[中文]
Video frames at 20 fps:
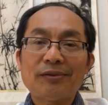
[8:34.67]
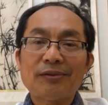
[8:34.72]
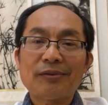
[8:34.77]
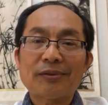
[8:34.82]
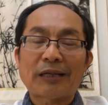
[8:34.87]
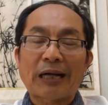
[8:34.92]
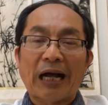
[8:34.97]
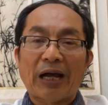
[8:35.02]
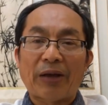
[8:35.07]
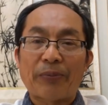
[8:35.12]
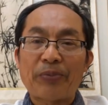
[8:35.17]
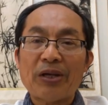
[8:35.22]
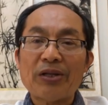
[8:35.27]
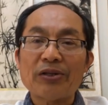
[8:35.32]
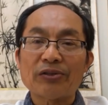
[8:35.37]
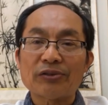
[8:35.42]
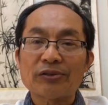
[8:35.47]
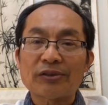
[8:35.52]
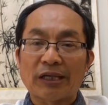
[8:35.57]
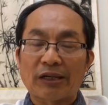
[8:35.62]
改
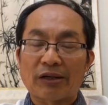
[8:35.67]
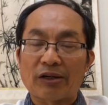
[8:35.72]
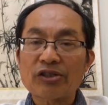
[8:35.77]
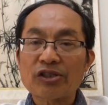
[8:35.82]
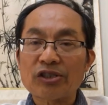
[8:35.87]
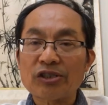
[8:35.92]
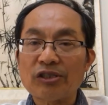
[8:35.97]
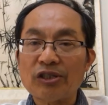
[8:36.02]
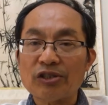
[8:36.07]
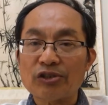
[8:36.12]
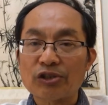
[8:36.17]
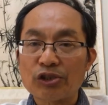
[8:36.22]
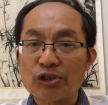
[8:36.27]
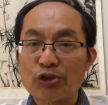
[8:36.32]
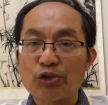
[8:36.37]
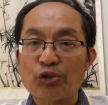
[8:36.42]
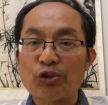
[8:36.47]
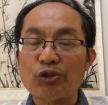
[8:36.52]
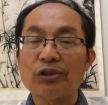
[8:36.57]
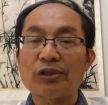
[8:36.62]
变整个世界秩
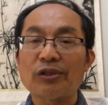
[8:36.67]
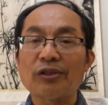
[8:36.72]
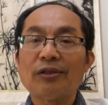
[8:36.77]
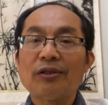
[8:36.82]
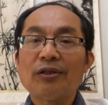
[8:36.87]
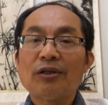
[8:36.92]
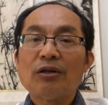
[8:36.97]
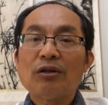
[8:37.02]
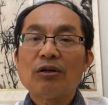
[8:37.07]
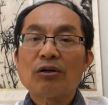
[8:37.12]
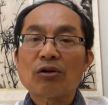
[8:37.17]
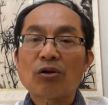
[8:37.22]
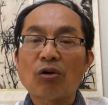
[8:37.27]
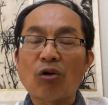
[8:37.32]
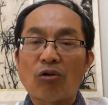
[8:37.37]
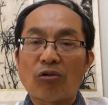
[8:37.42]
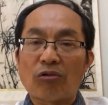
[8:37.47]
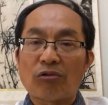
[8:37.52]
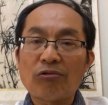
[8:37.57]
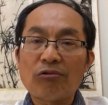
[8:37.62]
序，
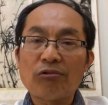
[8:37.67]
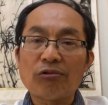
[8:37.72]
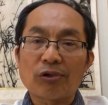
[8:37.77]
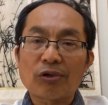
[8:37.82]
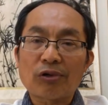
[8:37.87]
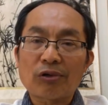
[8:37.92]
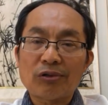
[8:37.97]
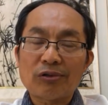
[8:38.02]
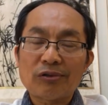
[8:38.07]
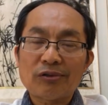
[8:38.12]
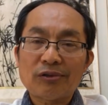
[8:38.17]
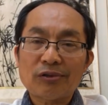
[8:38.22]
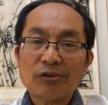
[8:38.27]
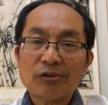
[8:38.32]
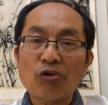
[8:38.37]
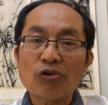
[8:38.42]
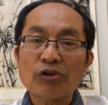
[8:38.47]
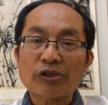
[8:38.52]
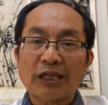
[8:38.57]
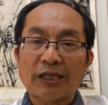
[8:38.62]
巩固
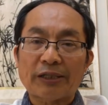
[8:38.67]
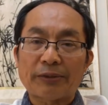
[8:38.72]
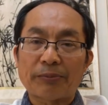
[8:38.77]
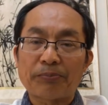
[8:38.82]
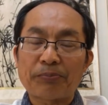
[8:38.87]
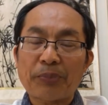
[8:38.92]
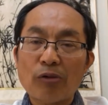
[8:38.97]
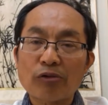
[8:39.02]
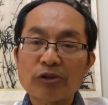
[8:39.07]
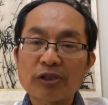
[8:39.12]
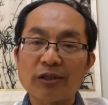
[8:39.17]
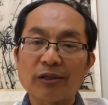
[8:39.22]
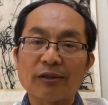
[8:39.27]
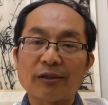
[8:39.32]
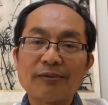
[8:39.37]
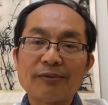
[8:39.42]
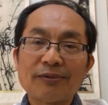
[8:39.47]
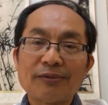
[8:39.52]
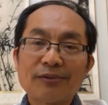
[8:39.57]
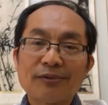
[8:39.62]
共产暴政、
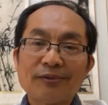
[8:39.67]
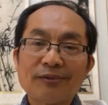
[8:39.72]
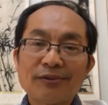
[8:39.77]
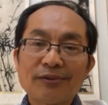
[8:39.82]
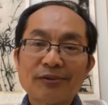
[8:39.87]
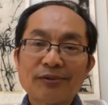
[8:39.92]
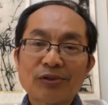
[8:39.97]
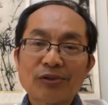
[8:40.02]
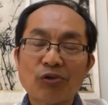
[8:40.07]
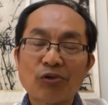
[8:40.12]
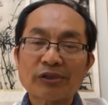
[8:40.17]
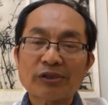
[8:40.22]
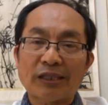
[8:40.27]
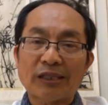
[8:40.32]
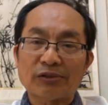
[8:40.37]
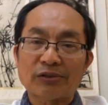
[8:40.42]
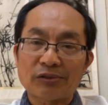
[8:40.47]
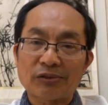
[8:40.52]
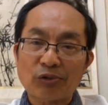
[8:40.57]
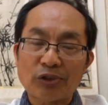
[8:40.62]
共产
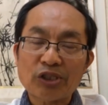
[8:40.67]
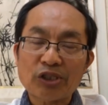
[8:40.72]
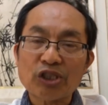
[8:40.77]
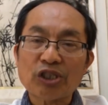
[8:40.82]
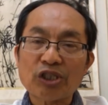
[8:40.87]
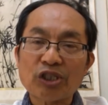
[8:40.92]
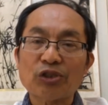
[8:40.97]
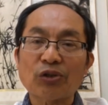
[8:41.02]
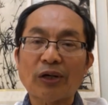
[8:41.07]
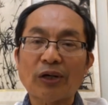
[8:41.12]
专制政权，